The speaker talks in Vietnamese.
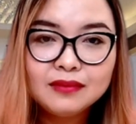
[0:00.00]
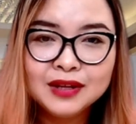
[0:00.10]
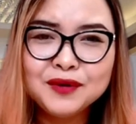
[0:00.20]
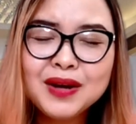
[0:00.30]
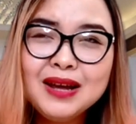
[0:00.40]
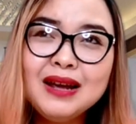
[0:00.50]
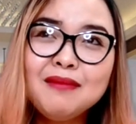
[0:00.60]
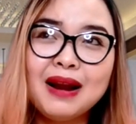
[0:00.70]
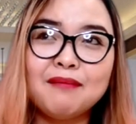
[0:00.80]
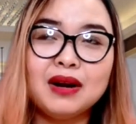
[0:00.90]
nhiều khi
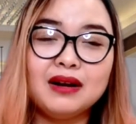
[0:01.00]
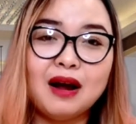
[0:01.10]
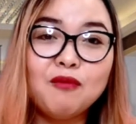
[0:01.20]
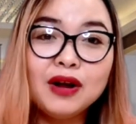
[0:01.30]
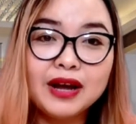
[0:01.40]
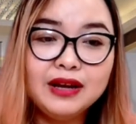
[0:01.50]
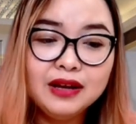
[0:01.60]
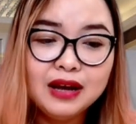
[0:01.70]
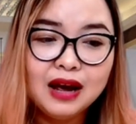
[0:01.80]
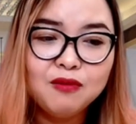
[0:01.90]
là mình không có nghĩ
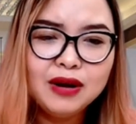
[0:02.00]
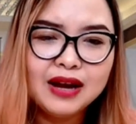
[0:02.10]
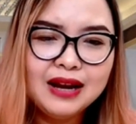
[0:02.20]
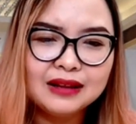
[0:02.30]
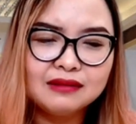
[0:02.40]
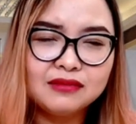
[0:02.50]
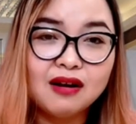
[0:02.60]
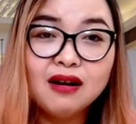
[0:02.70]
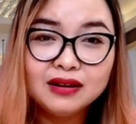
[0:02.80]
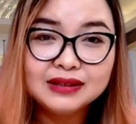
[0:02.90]
không có nghĩ là
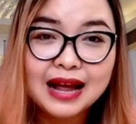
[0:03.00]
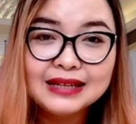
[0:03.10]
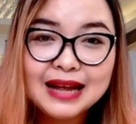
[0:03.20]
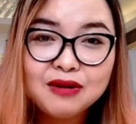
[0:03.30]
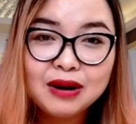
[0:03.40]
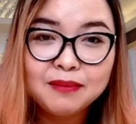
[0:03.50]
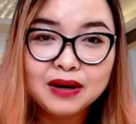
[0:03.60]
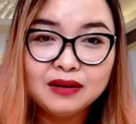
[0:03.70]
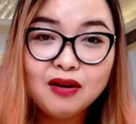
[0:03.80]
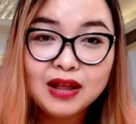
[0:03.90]
trời ơi tại sao là
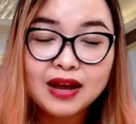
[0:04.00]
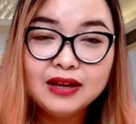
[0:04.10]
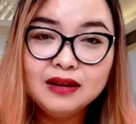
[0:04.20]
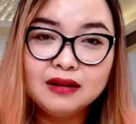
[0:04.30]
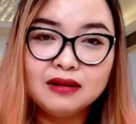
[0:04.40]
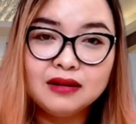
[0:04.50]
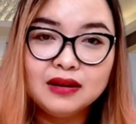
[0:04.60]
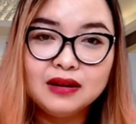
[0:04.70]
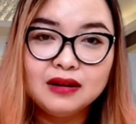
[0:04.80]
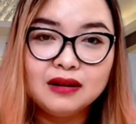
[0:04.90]
mình có thể uh,
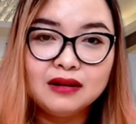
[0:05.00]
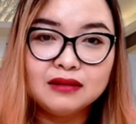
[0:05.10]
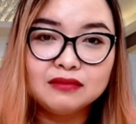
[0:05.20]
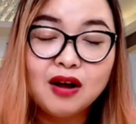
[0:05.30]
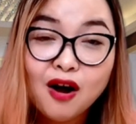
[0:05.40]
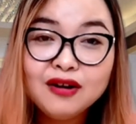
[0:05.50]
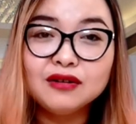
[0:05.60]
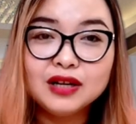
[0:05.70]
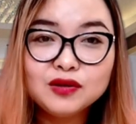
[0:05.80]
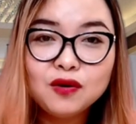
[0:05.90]
uh, có
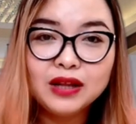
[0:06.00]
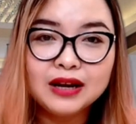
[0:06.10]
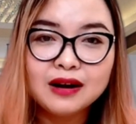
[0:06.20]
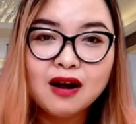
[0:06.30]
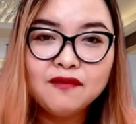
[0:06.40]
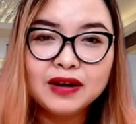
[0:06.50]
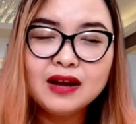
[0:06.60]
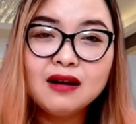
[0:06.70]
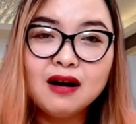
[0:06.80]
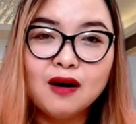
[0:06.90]
được cái số tiền đó và cái
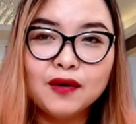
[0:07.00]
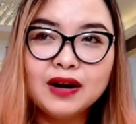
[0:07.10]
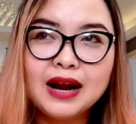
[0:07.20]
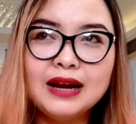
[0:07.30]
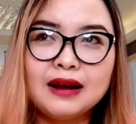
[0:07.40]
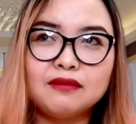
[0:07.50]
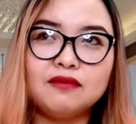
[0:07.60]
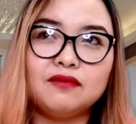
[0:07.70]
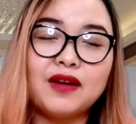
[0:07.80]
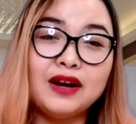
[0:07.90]
cơ hội ở đây là
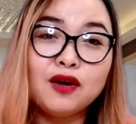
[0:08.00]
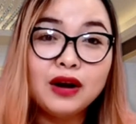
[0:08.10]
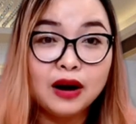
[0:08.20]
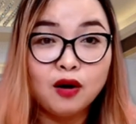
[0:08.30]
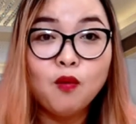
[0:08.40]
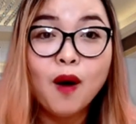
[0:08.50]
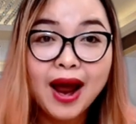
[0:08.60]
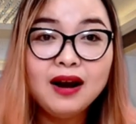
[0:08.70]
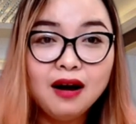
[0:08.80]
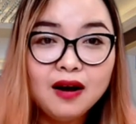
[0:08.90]
phải nói là nó
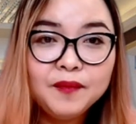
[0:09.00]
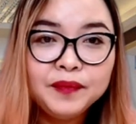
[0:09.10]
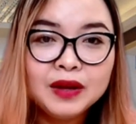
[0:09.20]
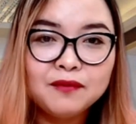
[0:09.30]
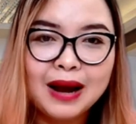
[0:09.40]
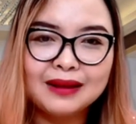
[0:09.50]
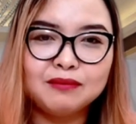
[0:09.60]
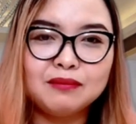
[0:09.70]
quá lớn và